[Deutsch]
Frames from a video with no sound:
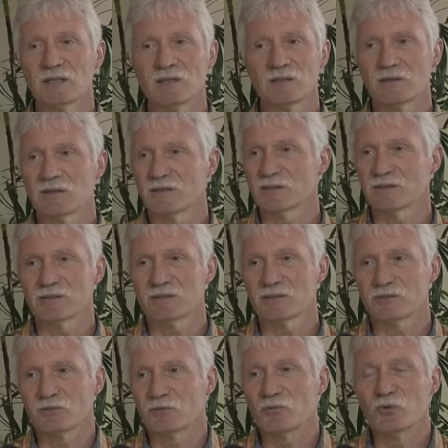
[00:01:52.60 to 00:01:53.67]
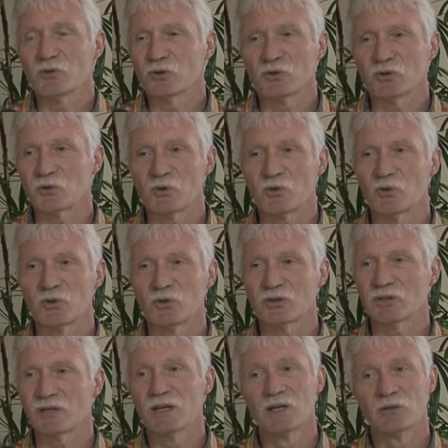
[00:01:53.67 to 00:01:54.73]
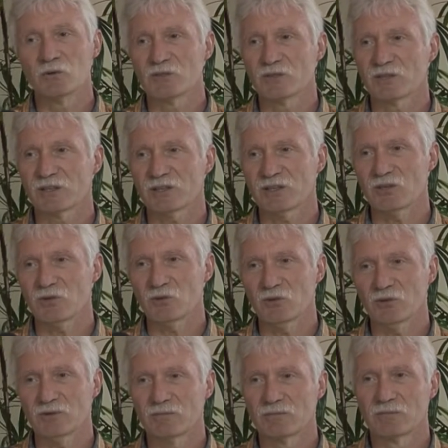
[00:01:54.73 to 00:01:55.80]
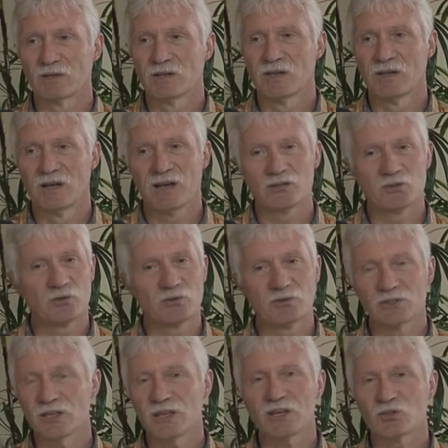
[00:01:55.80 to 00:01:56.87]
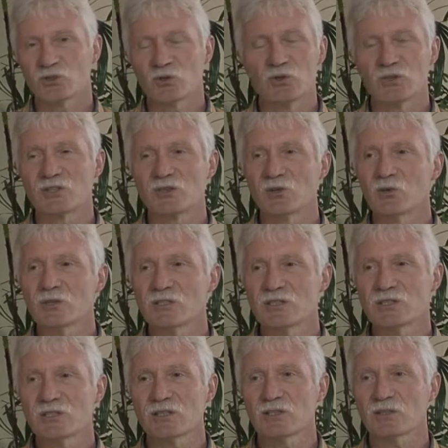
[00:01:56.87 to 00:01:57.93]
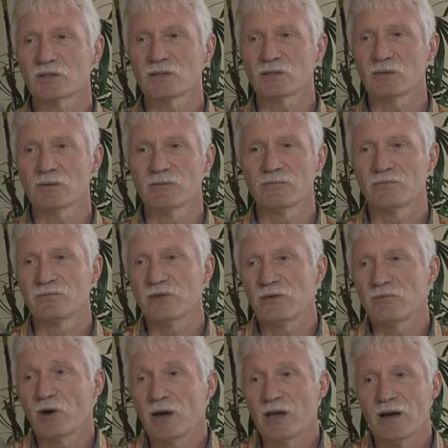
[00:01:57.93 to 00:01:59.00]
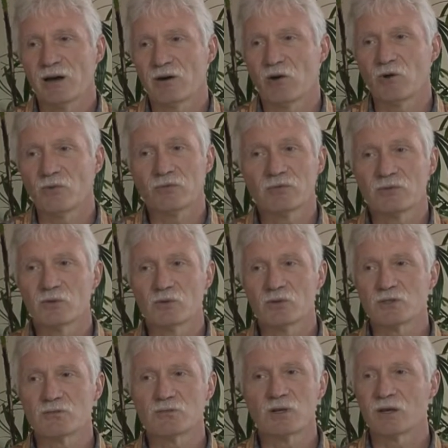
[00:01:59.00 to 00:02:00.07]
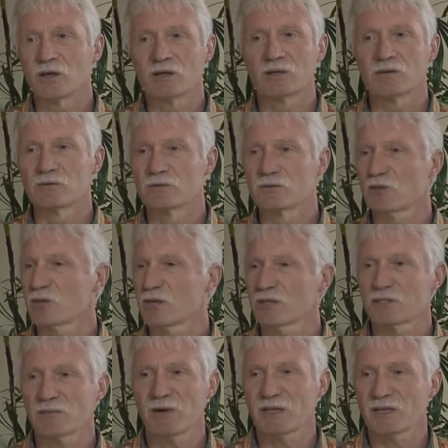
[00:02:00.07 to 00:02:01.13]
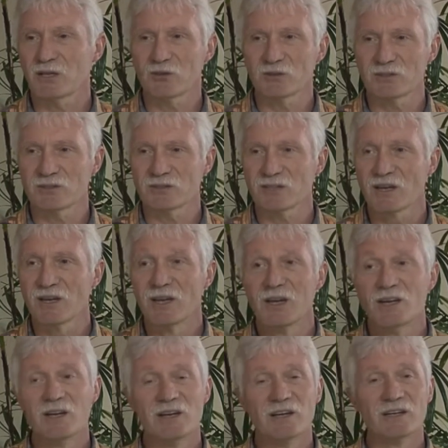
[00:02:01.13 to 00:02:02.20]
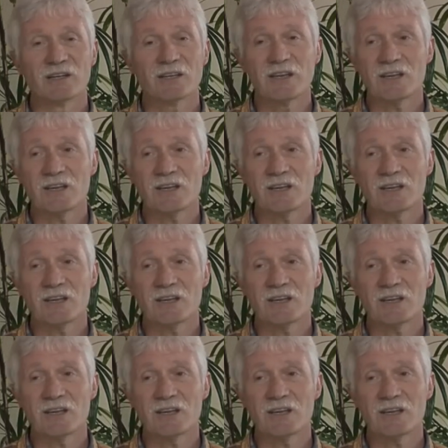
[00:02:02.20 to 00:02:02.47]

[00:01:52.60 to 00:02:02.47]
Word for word: den äh, führenden Chören unserer Region. Also ich denke schon, es lohnt sich. Äh, wir erhoffen uns wieder äh, ca. 2000 äh,